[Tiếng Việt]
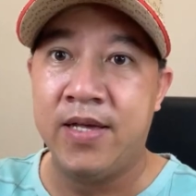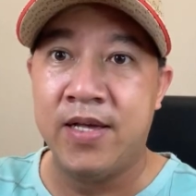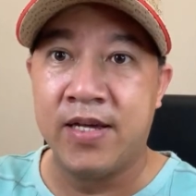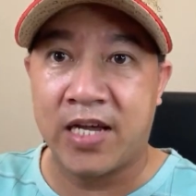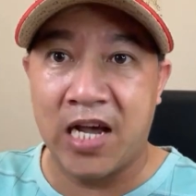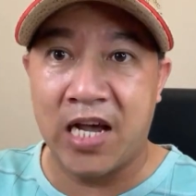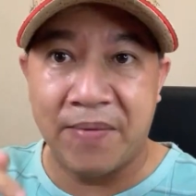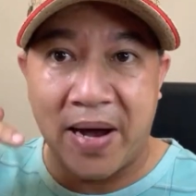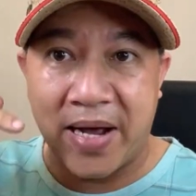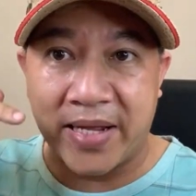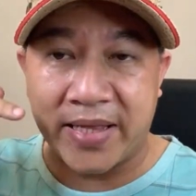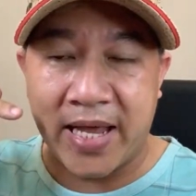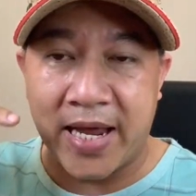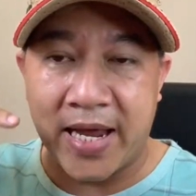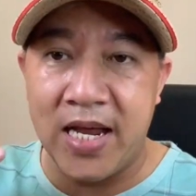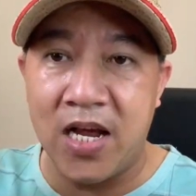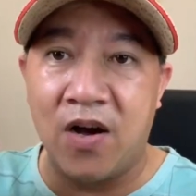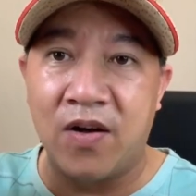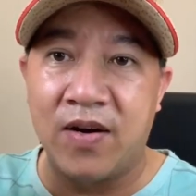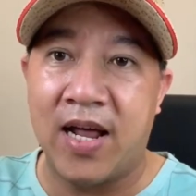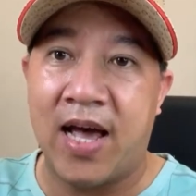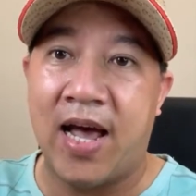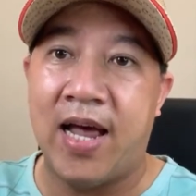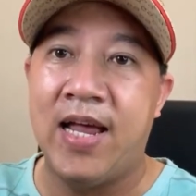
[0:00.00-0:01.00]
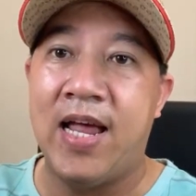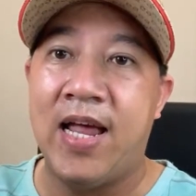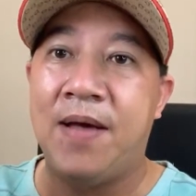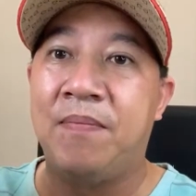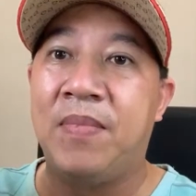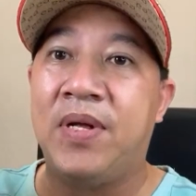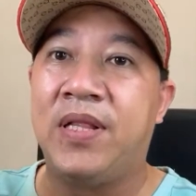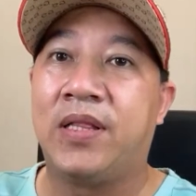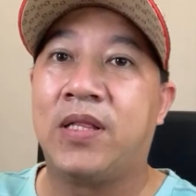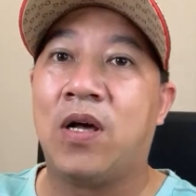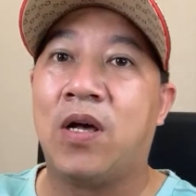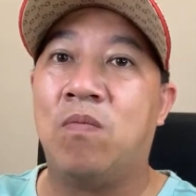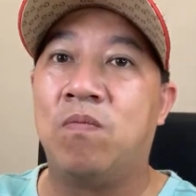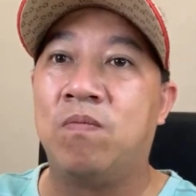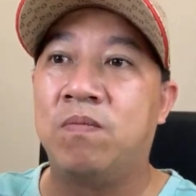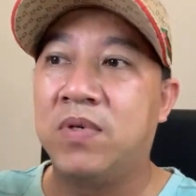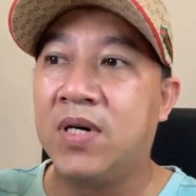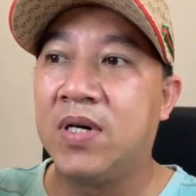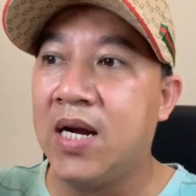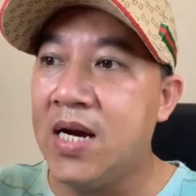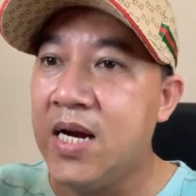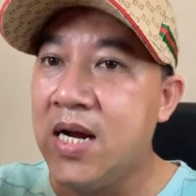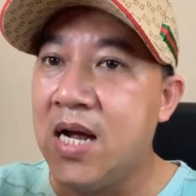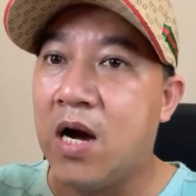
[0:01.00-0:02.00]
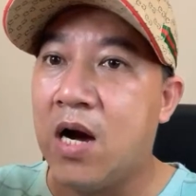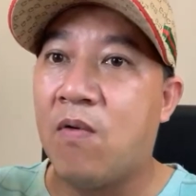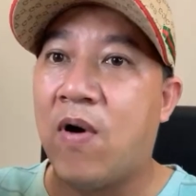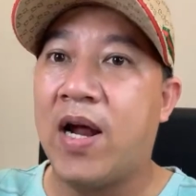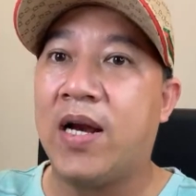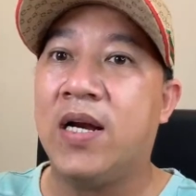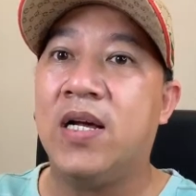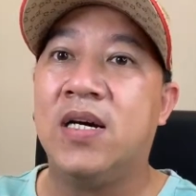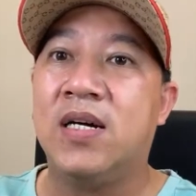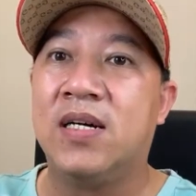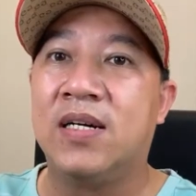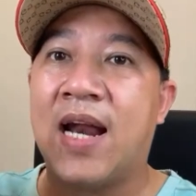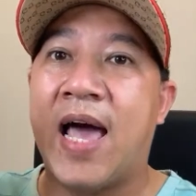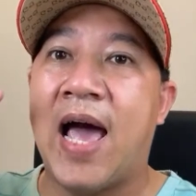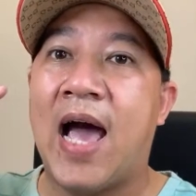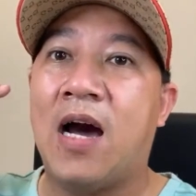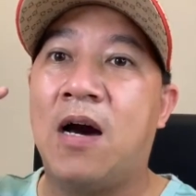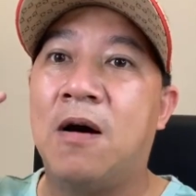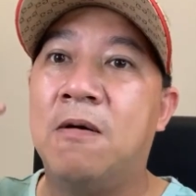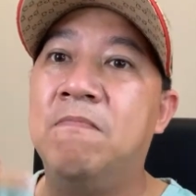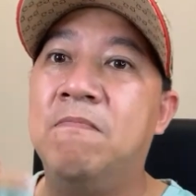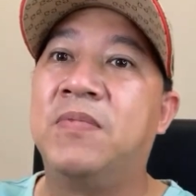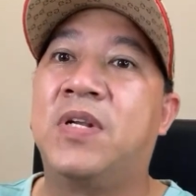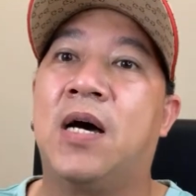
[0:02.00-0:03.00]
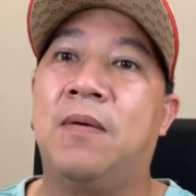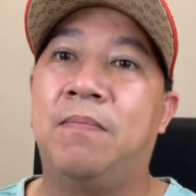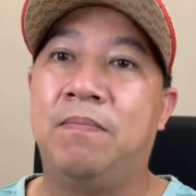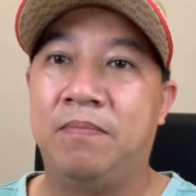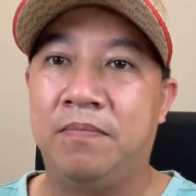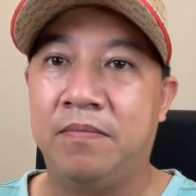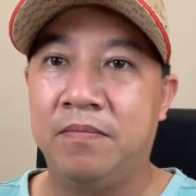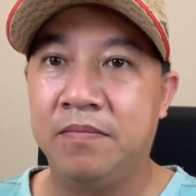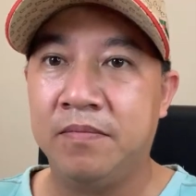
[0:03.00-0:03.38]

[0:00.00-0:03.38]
Các bạn thấy hồi nãy em Minh Tùng đứng ở ngoài đường la sùm,